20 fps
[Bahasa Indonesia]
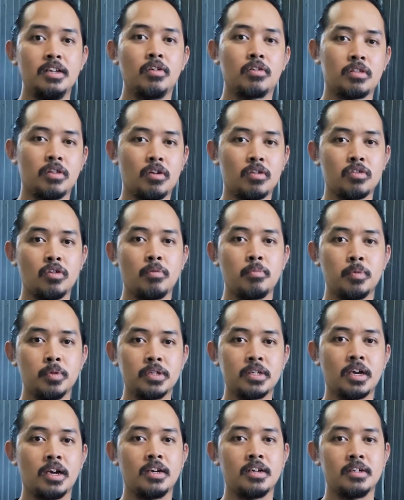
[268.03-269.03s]
Dokter
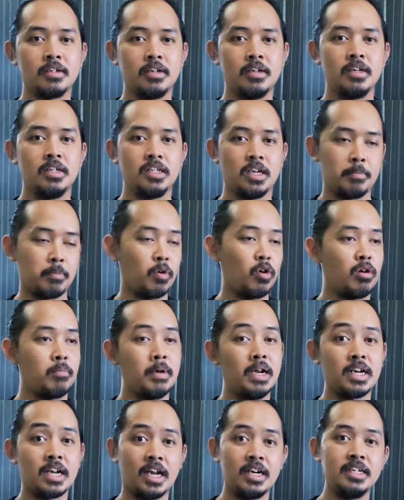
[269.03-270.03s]
Octopus kan yang
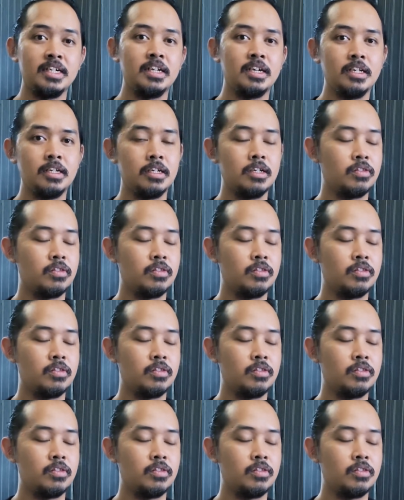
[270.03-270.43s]
mengorbankan diri